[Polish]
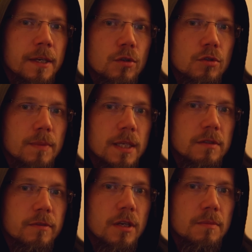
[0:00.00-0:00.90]
już ma
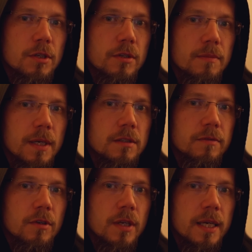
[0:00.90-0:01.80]
swoje myśli, ma
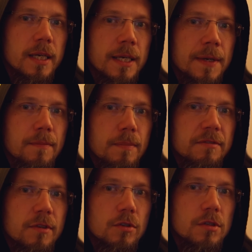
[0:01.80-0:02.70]
swoje
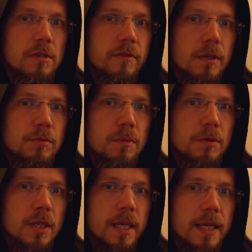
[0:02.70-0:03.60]
pewności, swoje
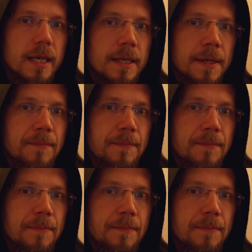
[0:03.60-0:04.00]
przemyślenia.